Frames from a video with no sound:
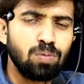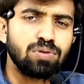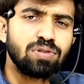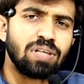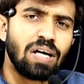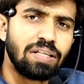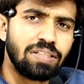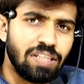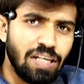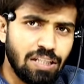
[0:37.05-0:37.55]

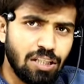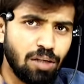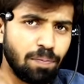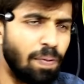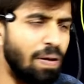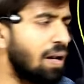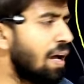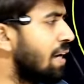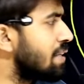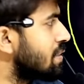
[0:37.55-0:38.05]
उसका
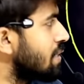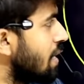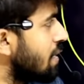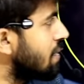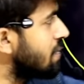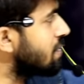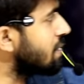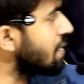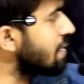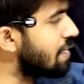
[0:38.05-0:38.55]
क्षेत्रफल
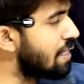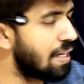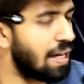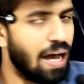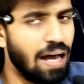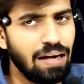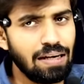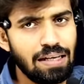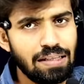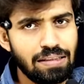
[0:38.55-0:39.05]
आसानी से
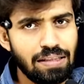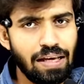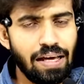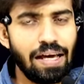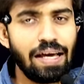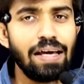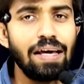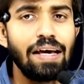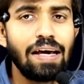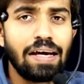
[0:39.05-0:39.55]
निकाल लेते
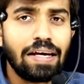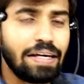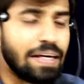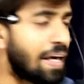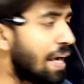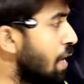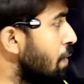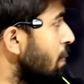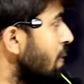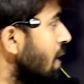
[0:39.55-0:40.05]
हैं
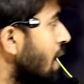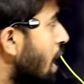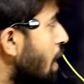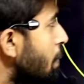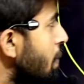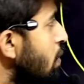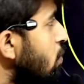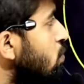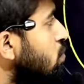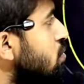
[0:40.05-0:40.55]
केवल
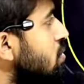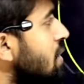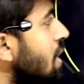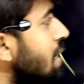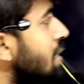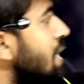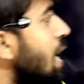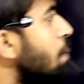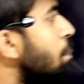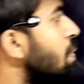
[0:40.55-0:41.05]
हमें
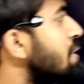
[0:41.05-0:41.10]
उसका क्या